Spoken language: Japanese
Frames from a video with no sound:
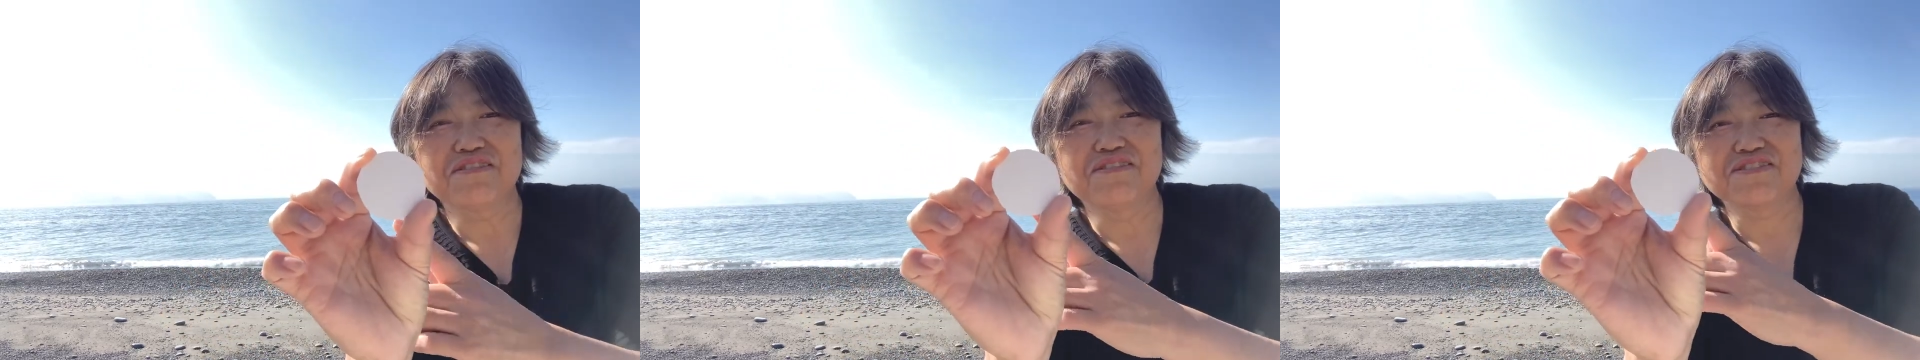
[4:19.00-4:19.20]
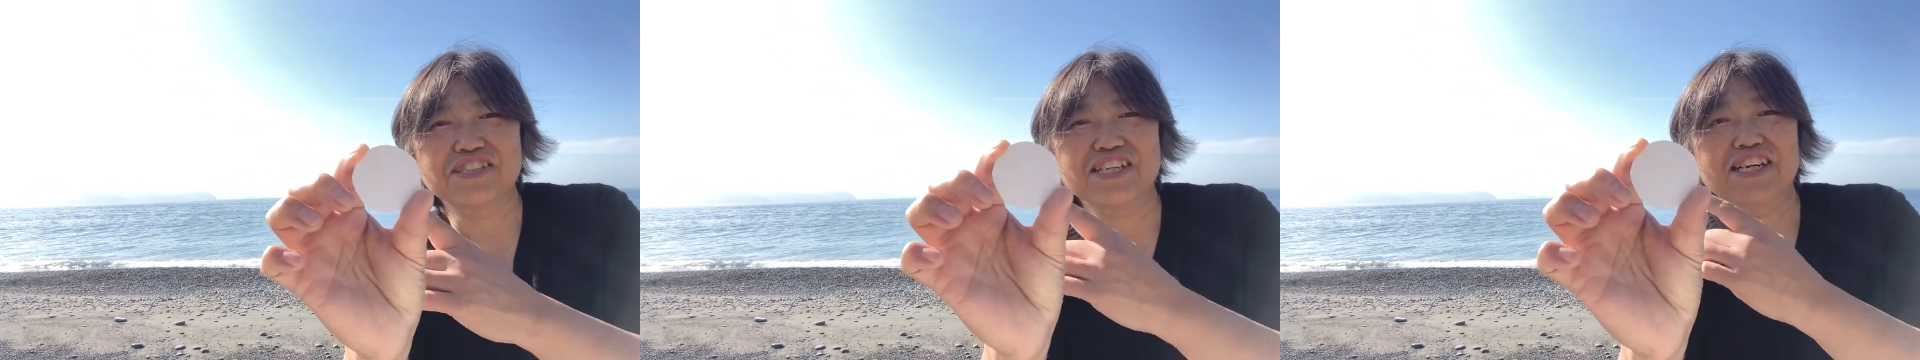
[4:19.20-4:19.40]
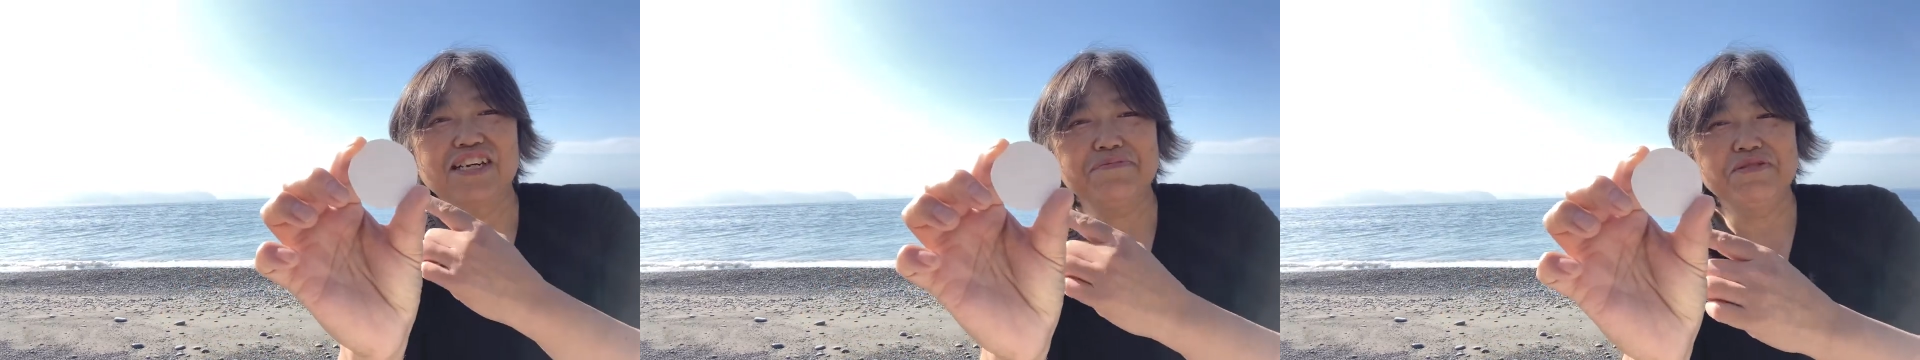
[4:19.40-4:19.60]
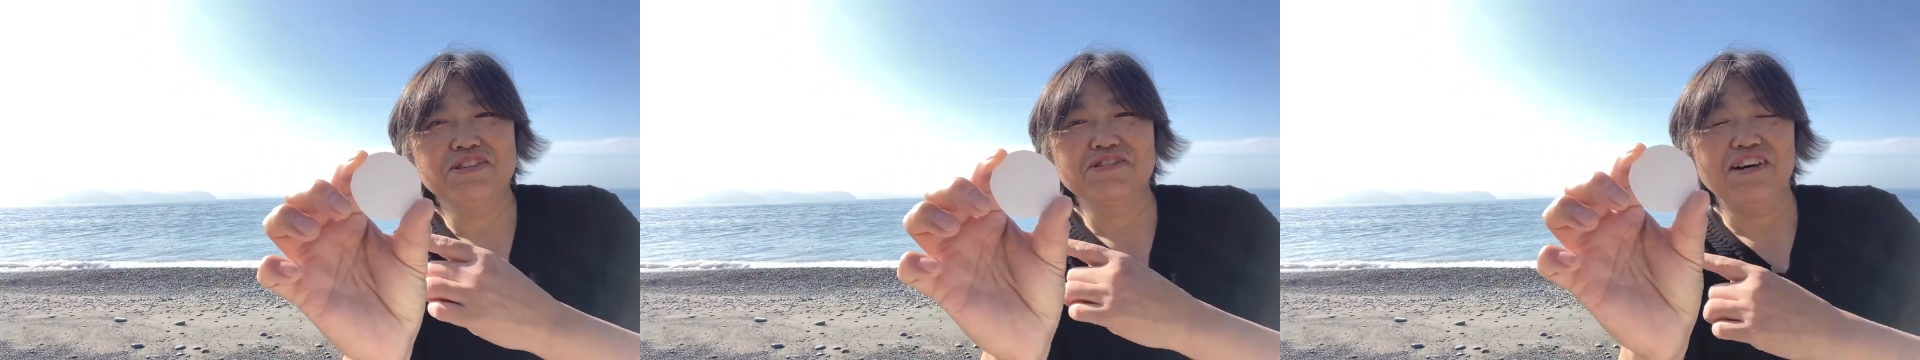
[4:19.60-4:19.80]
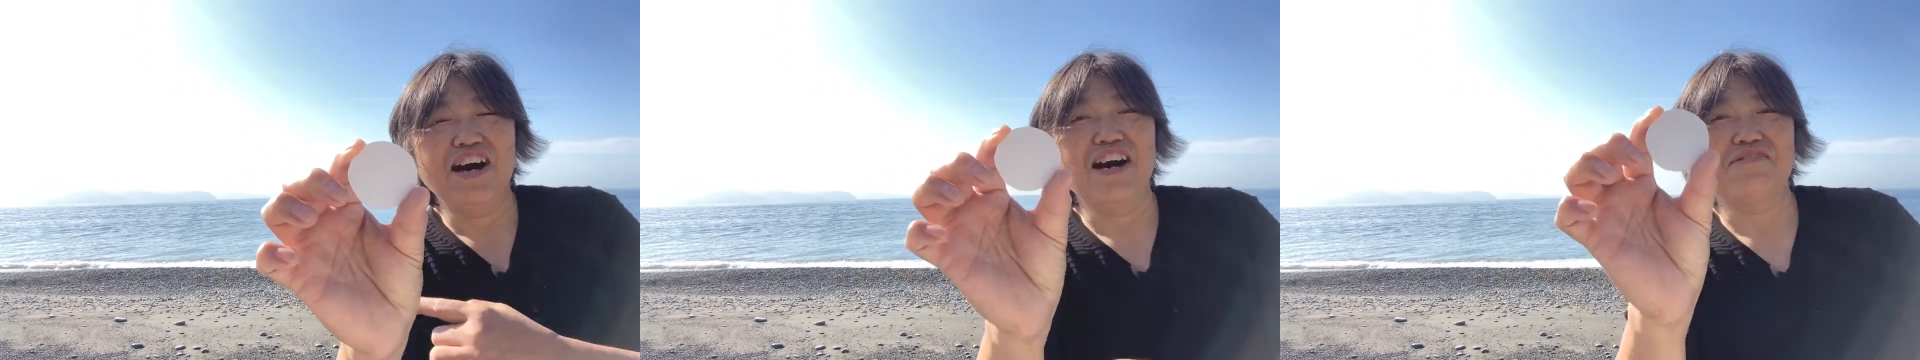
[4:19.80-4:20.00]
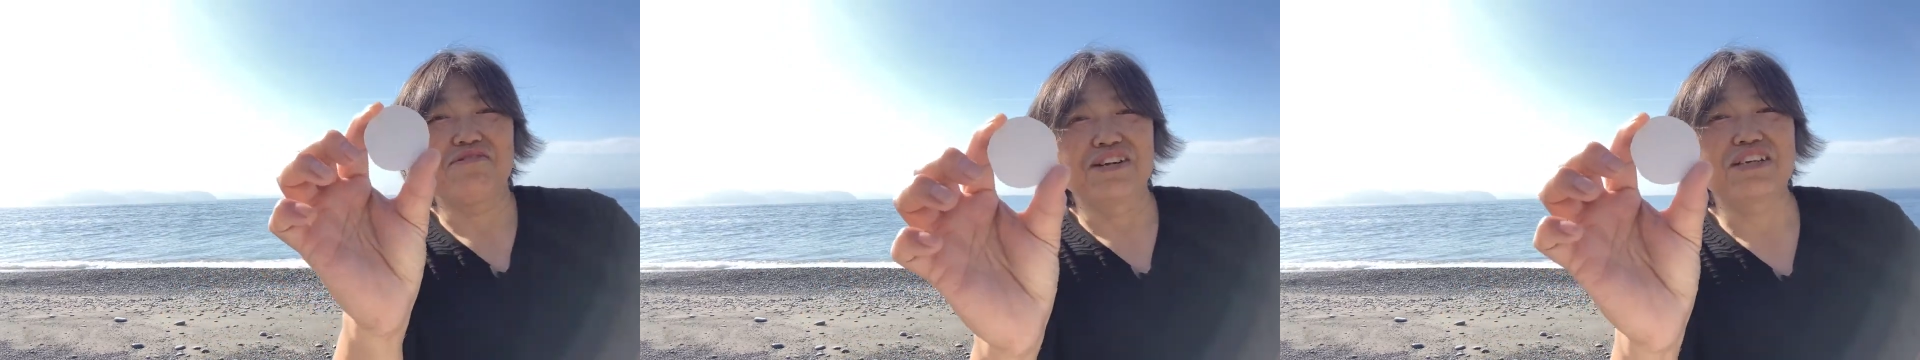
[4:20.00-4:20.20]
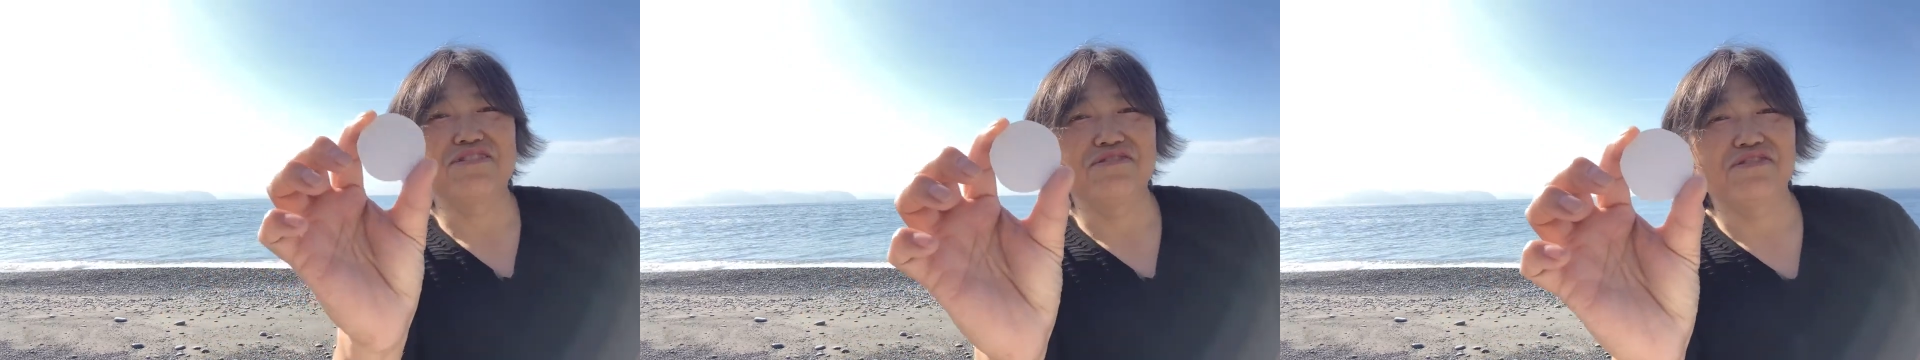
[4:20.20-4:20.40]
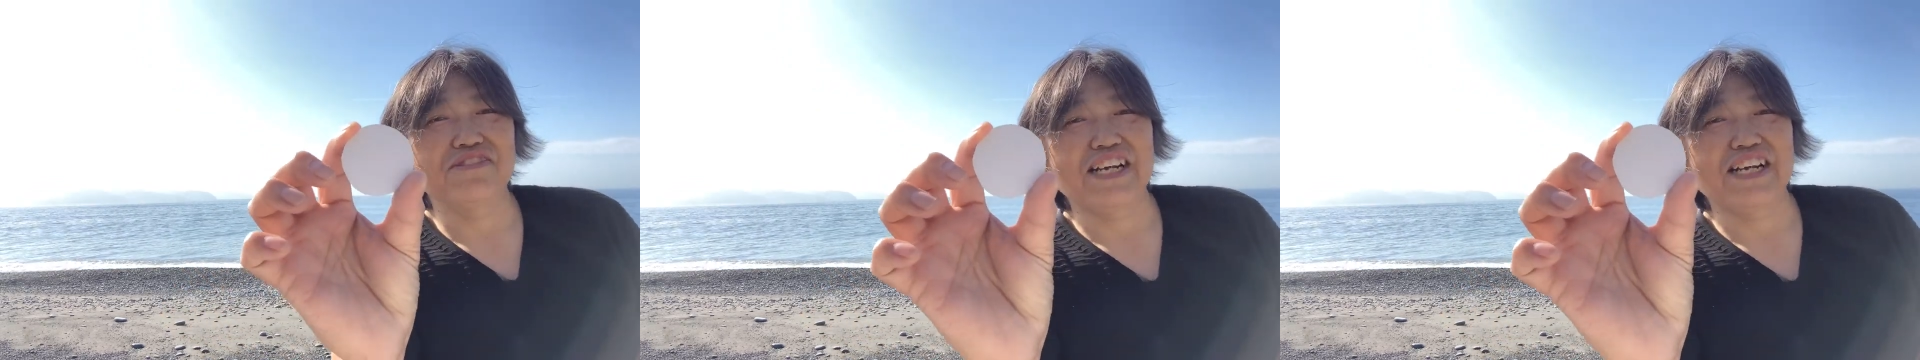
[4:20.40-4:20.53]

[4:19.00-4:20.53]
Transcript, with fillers: こっちから見ると、あ、これ黒